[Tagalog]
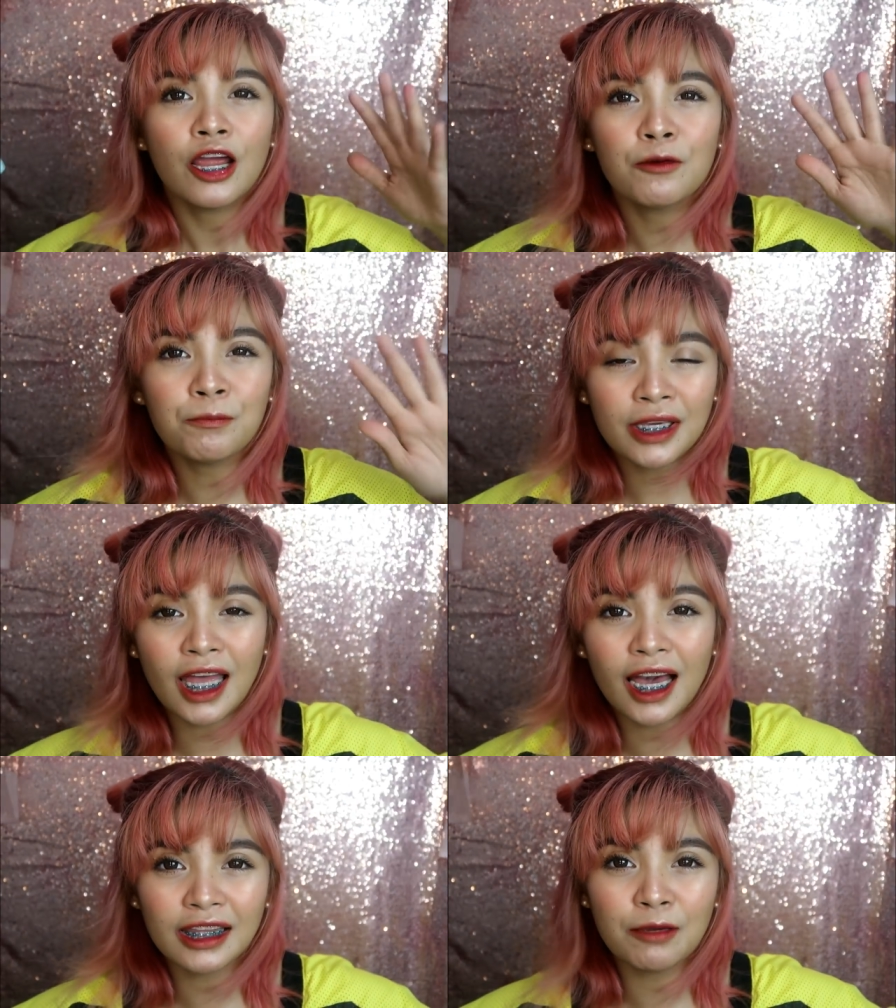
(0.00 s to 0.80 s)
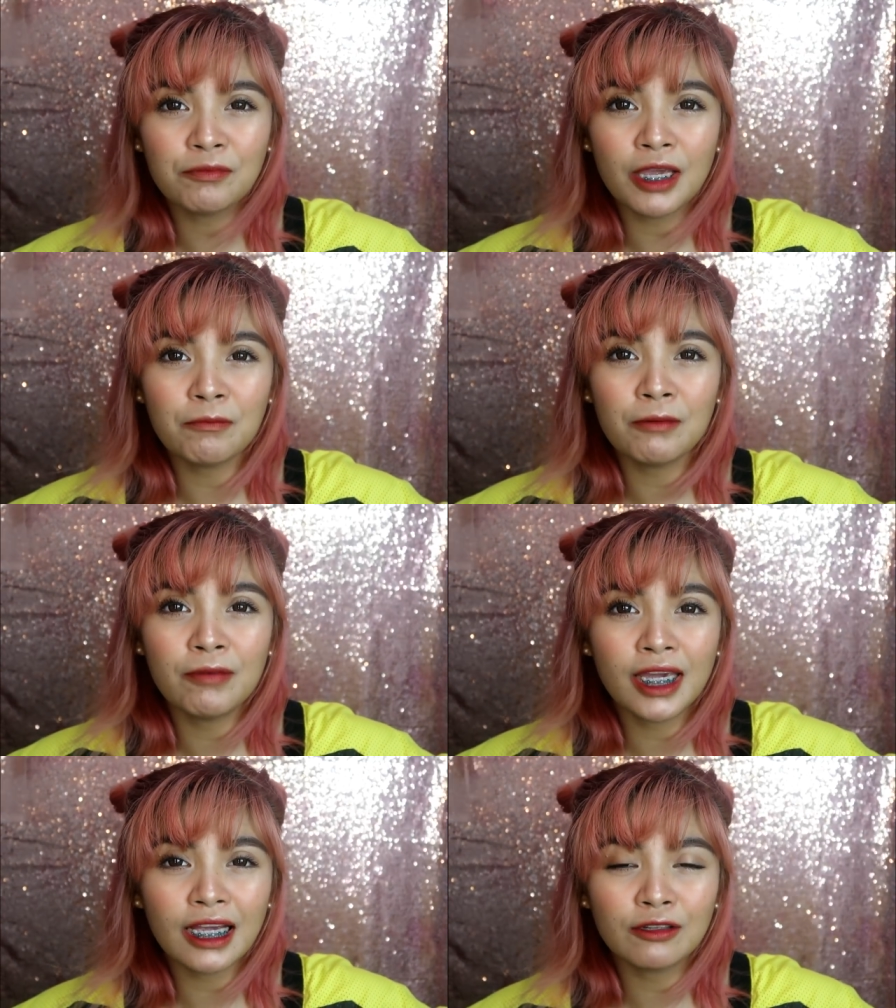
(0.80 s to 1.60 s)
yung pinaka-tip na
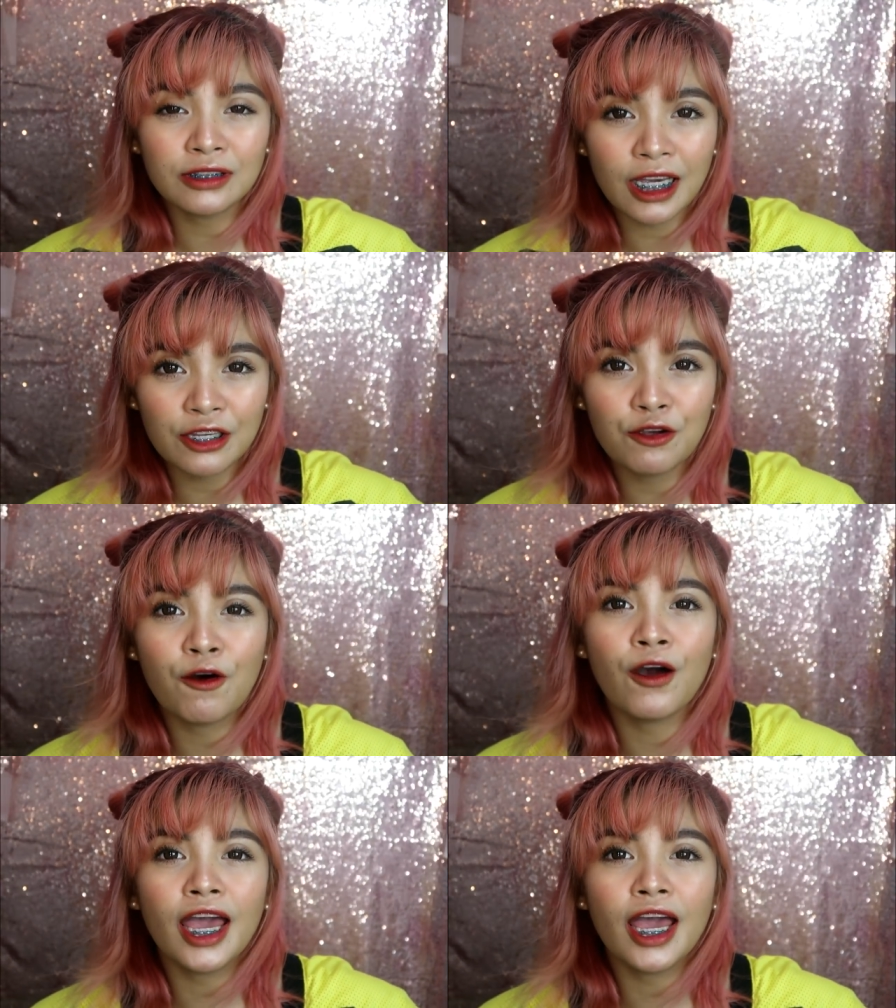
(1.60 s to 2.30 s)
ibibigay ko sa inyo